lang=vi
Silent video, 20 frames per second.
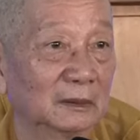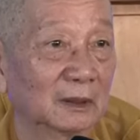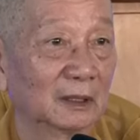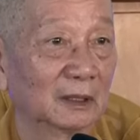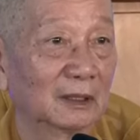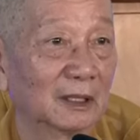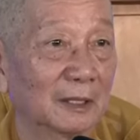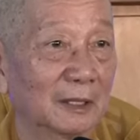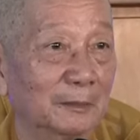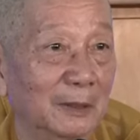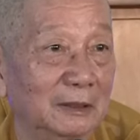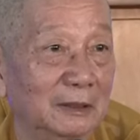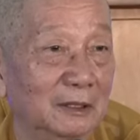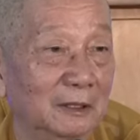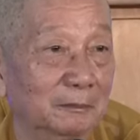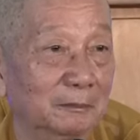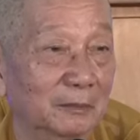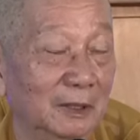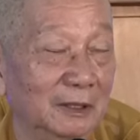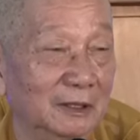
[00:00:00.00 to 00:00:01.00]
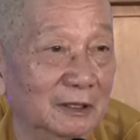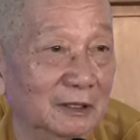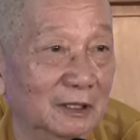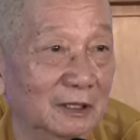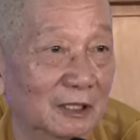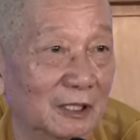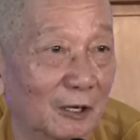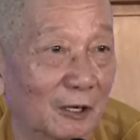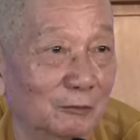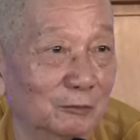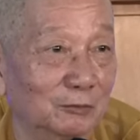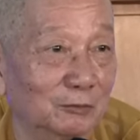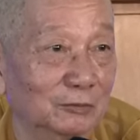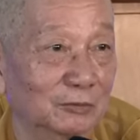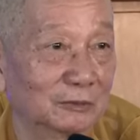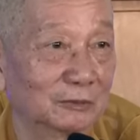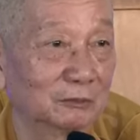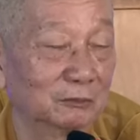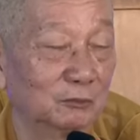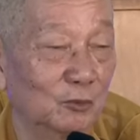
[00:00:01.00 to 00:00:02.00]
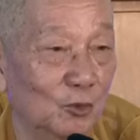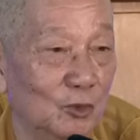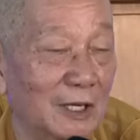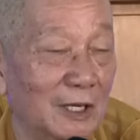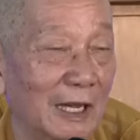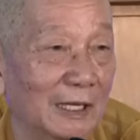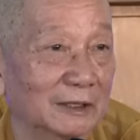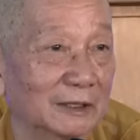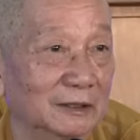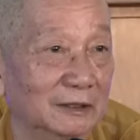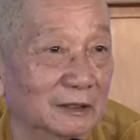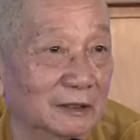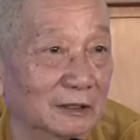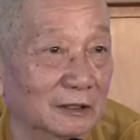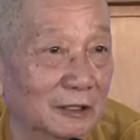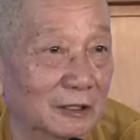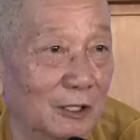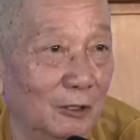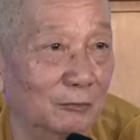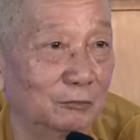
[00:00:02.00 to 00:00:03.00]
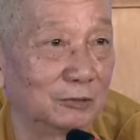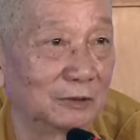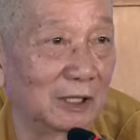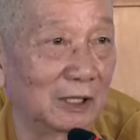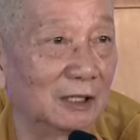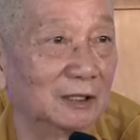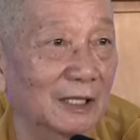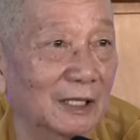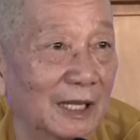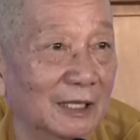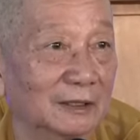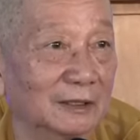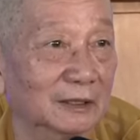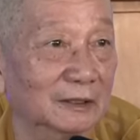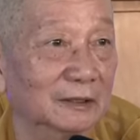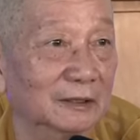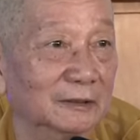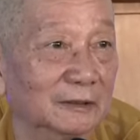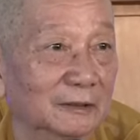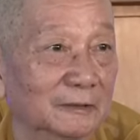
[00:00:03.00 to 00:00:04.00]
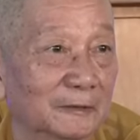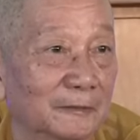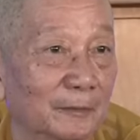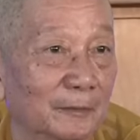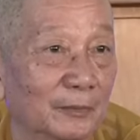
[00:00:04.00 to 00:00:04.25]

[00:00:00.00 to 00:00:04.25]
Tức là bây giờ mình không muốn ăn nữa, không cần ăn nữa,